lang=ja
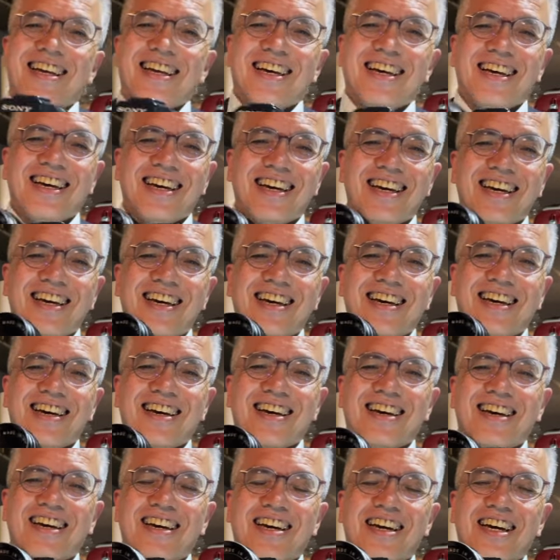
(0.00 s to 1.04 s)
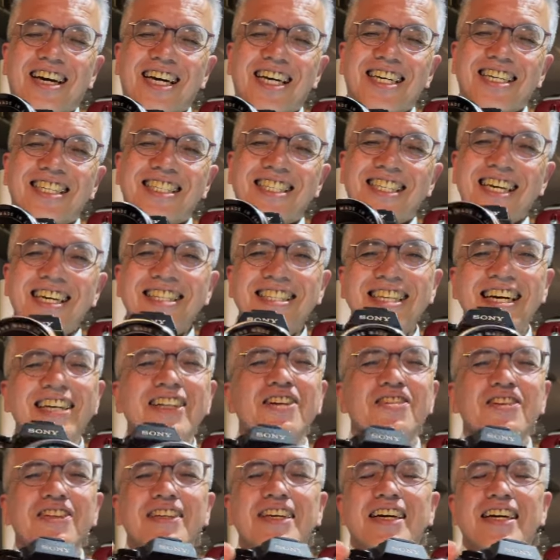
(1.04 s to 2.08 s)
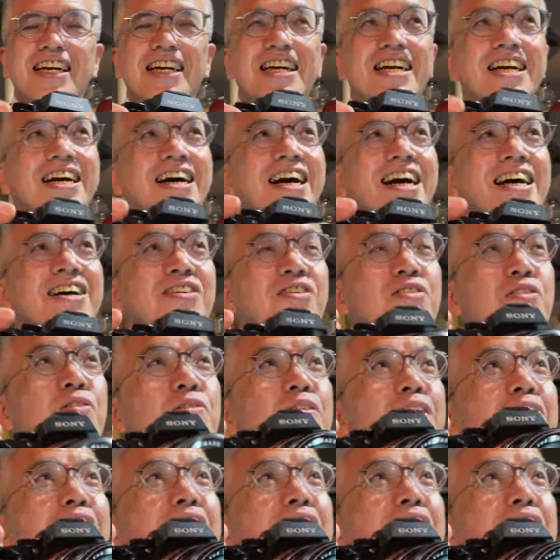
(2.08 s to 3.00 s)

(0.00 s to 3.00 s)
えー、全体的かあの